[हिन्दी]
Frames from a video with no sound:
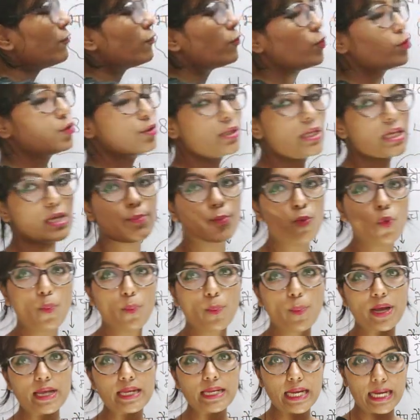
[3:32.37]
वो थी
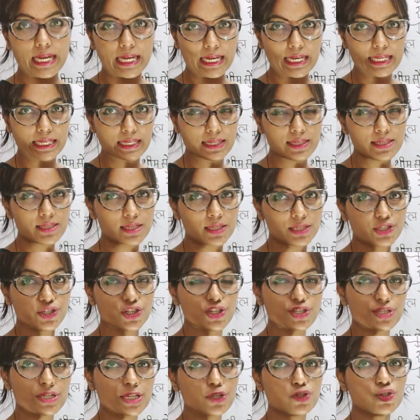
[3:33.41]
मुंबई इंडियंस
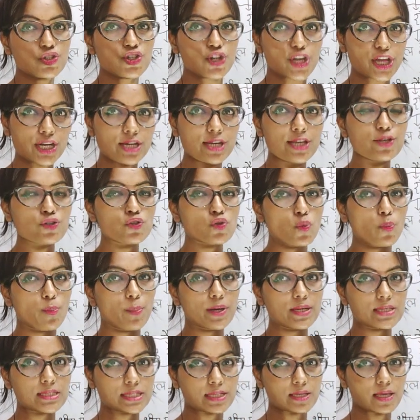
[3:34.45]
जिसने चेन्नई
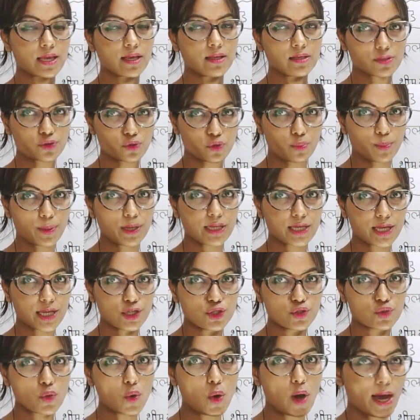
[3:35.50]
सुपर किंग सुपर
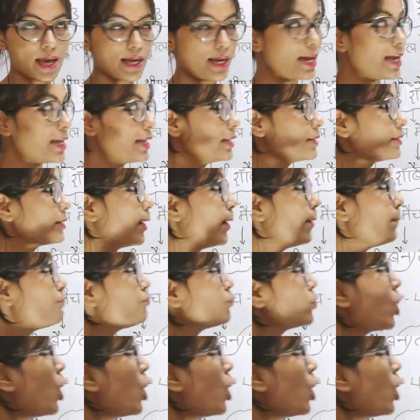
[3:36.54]
किंग्स को हराया था